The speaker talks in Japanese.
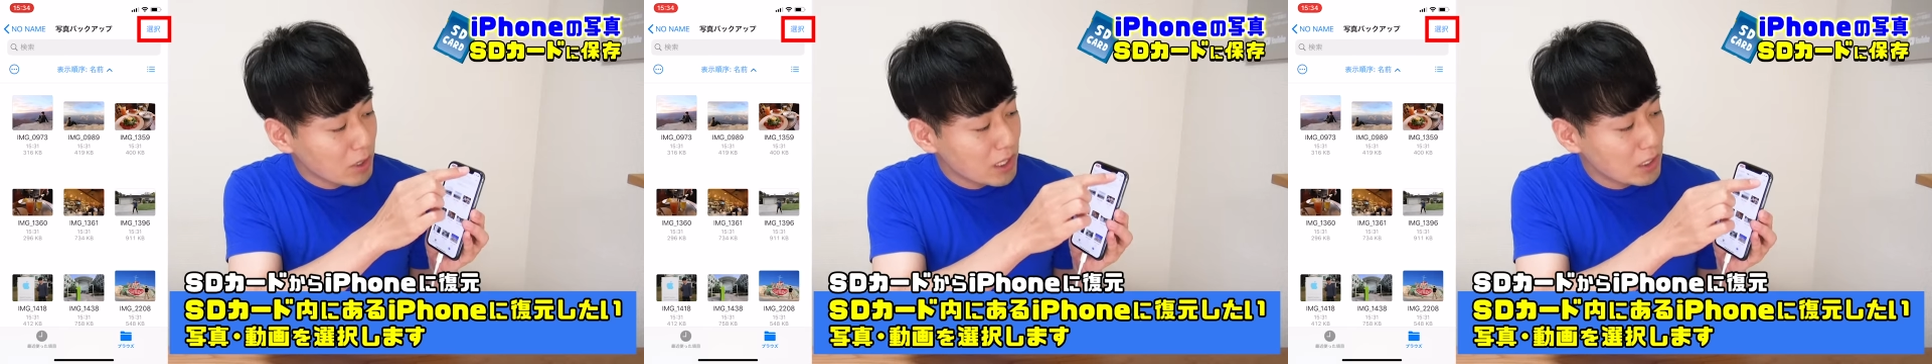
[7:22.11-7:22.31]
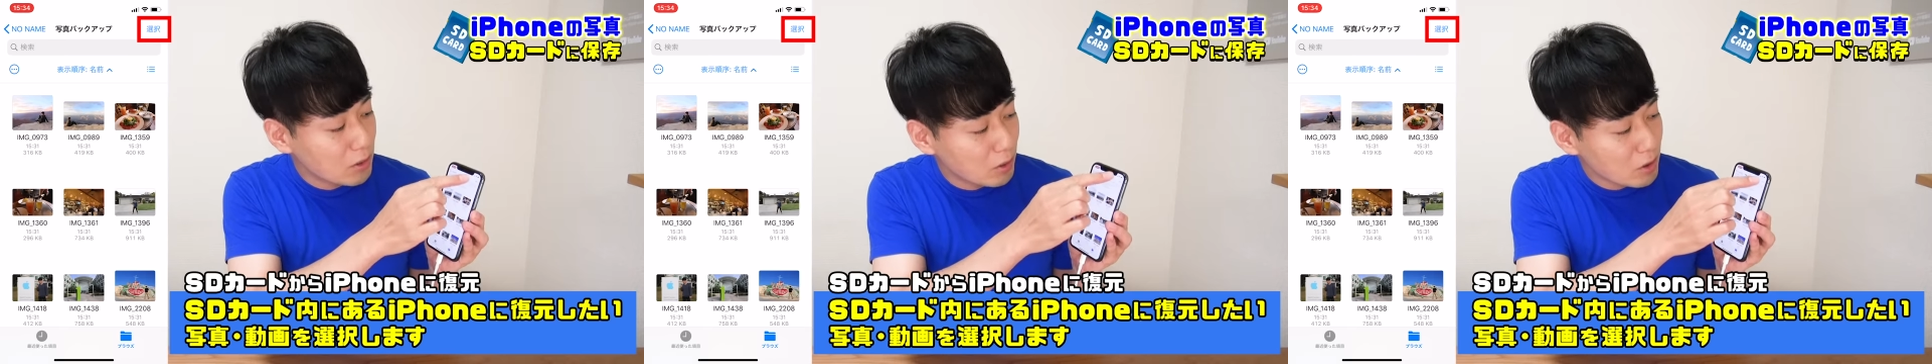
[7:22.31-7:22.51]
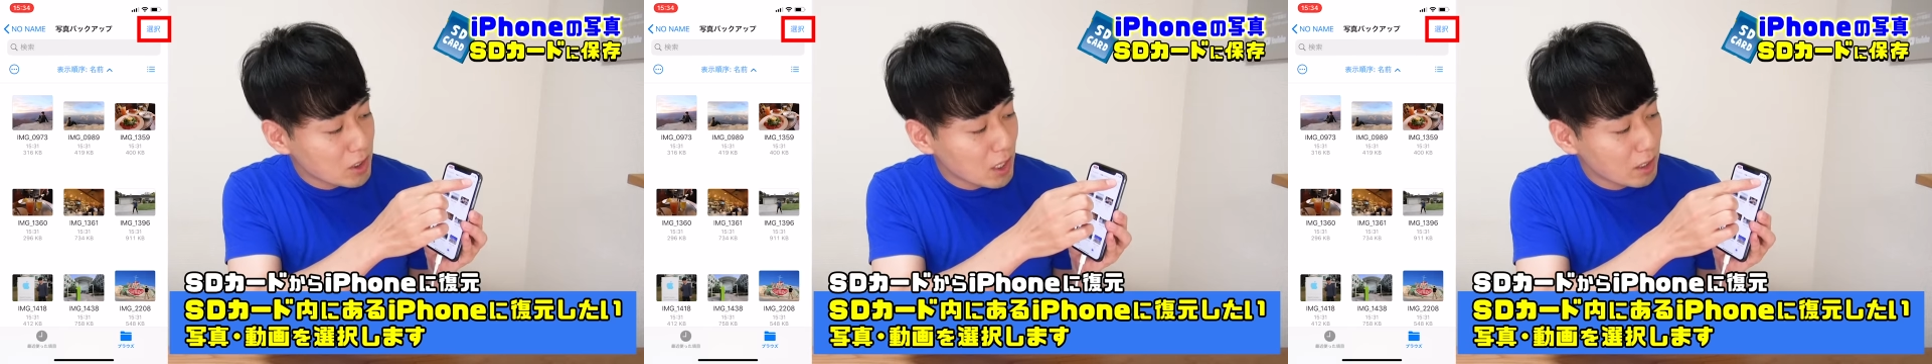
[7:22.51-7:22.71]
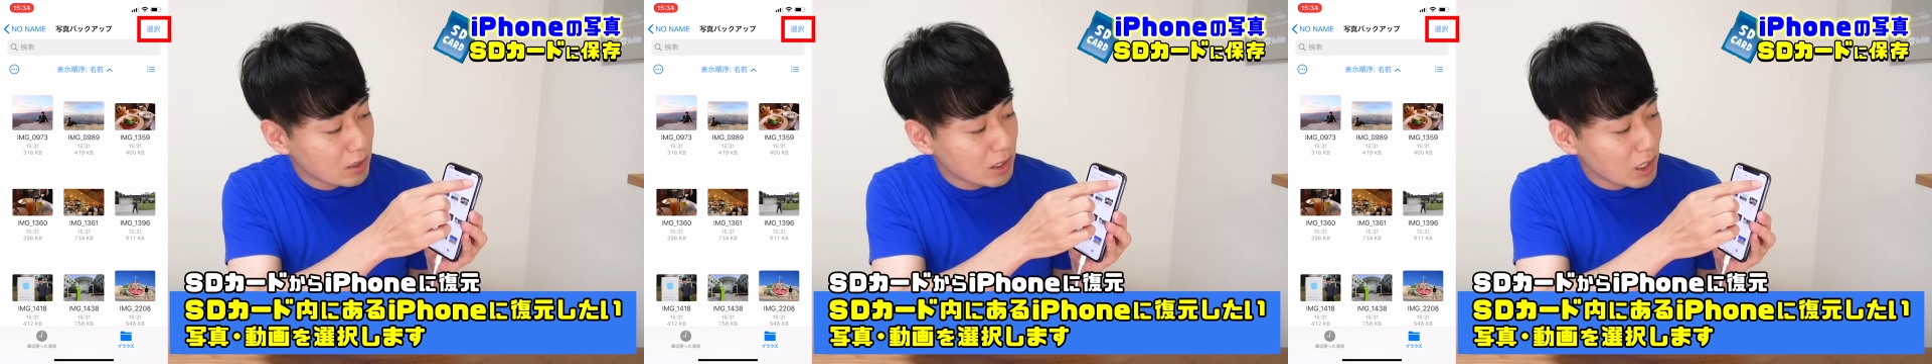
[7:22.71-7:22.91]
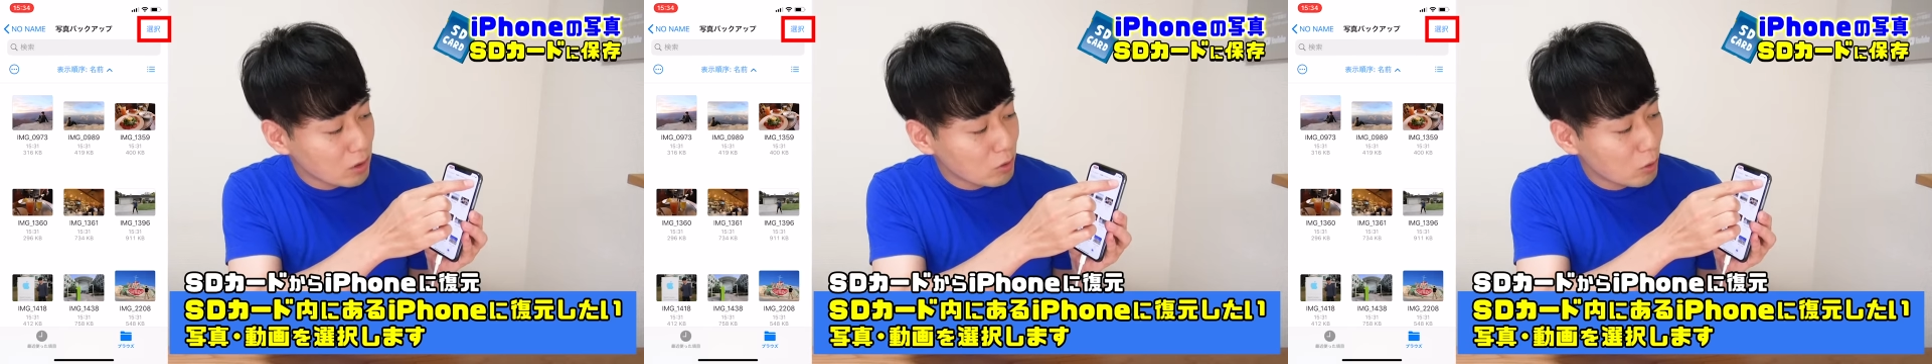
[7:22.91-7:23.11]
右上の
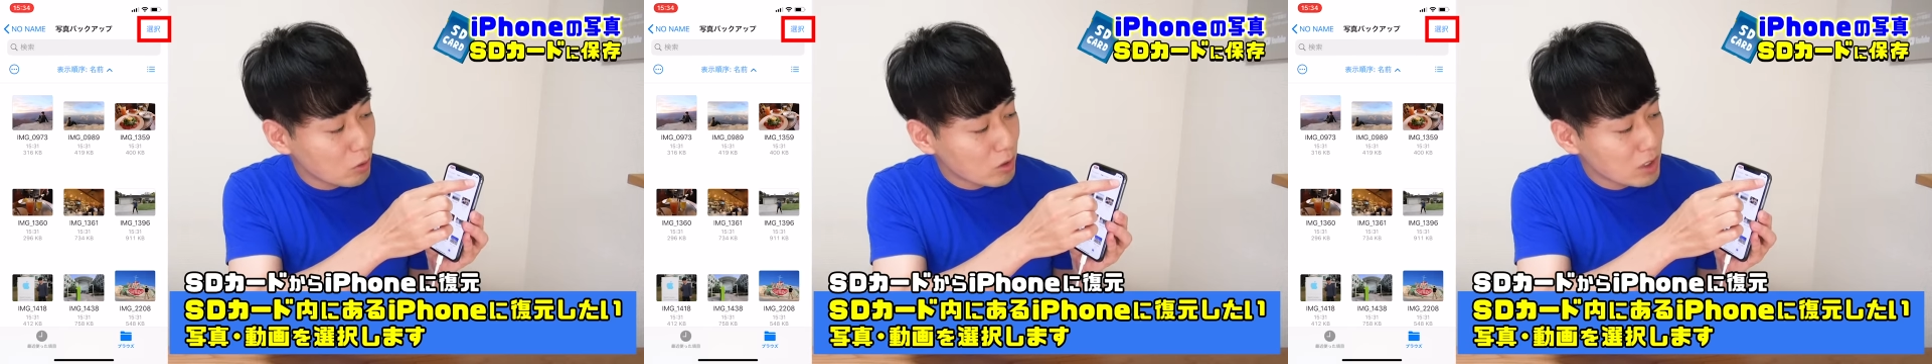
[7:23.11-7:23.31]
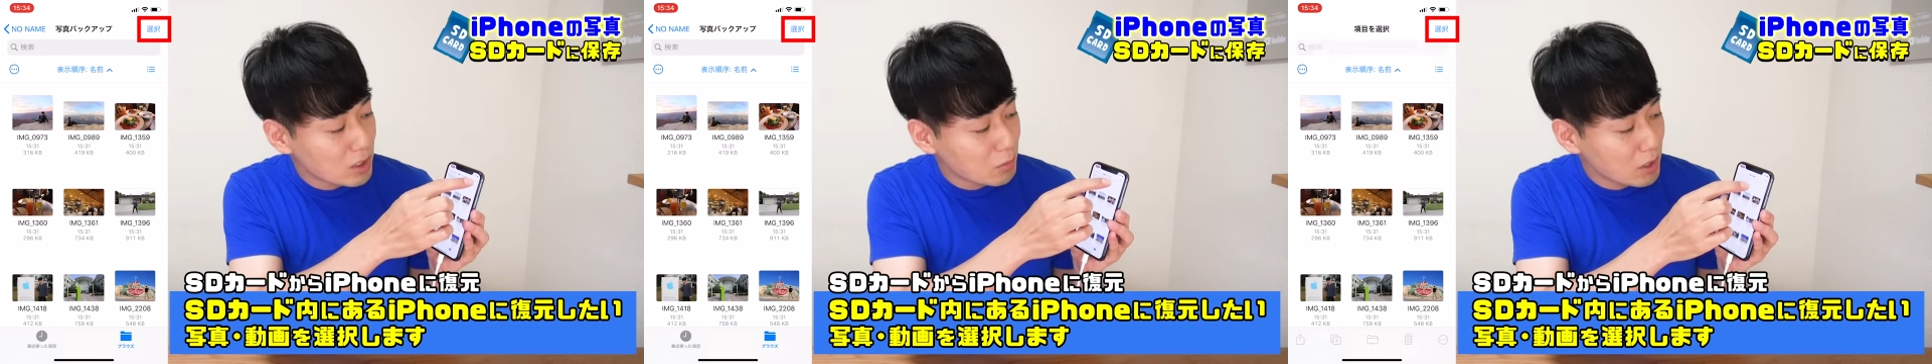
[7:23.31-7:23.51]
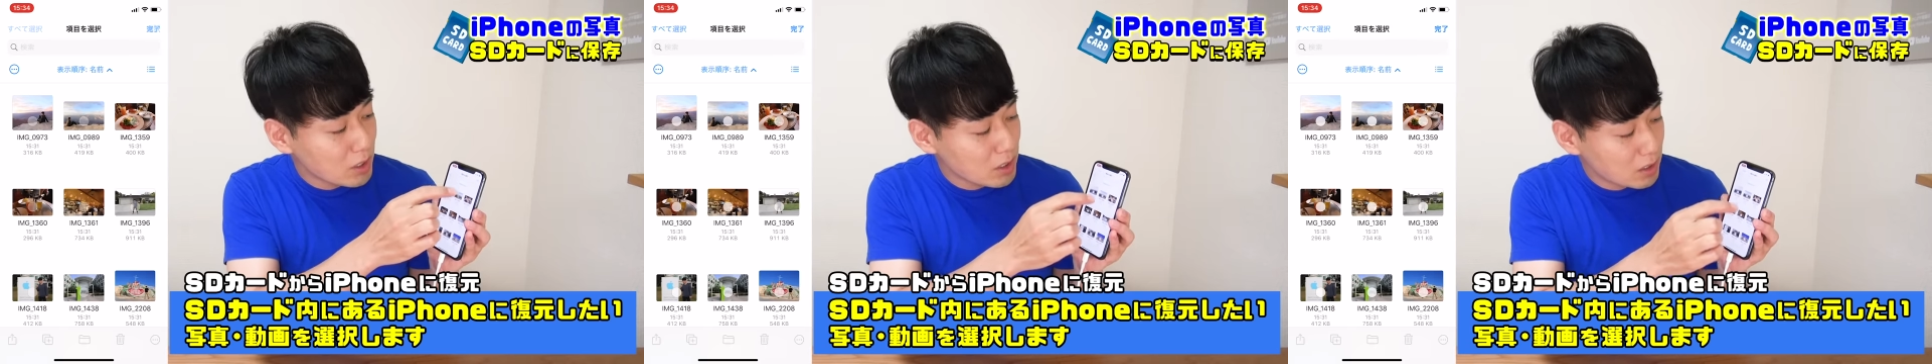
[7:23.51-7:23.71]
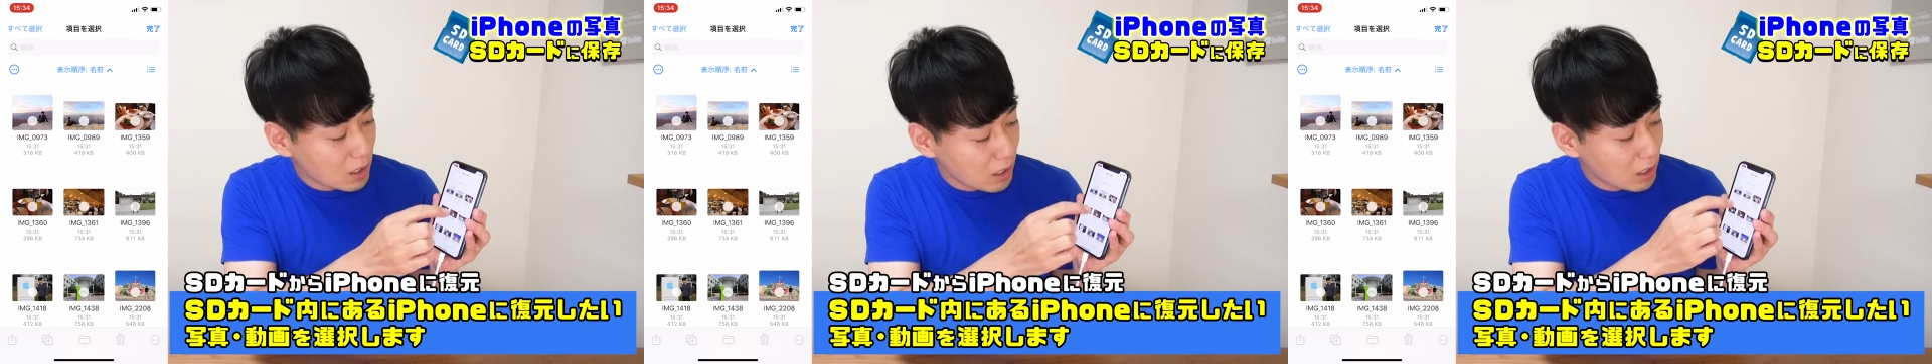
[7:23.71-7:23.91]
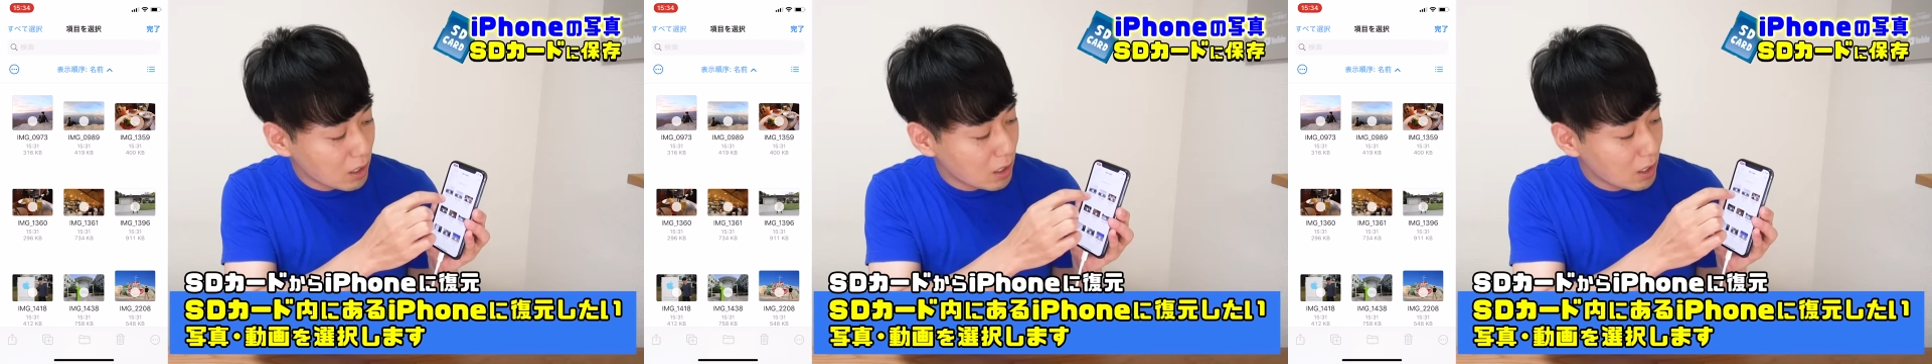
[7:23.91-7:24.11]
選択をしまし
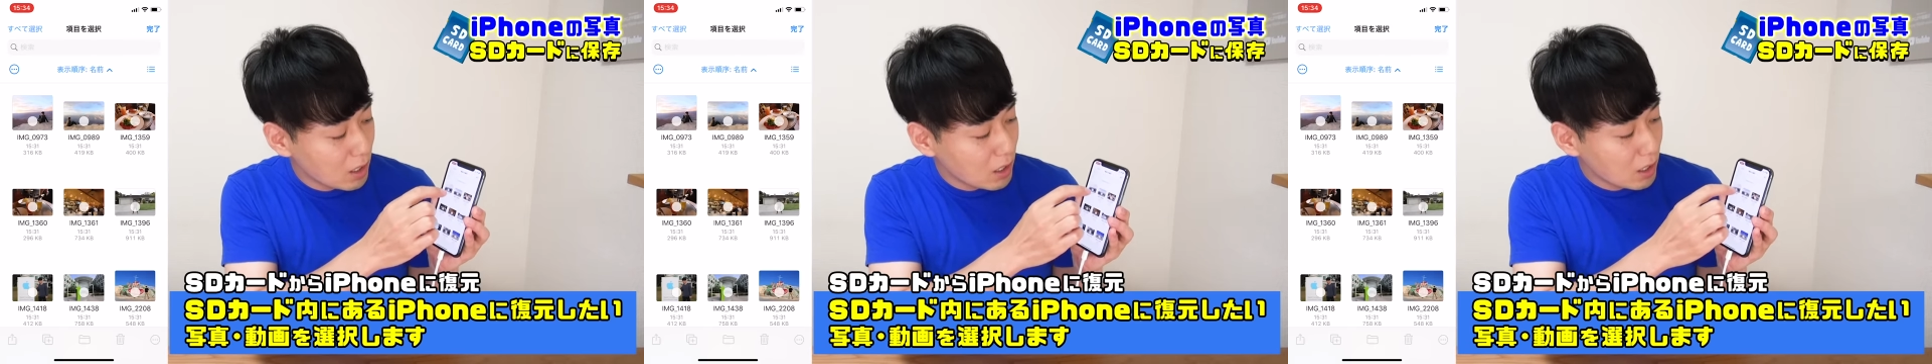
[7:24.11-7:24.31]
て、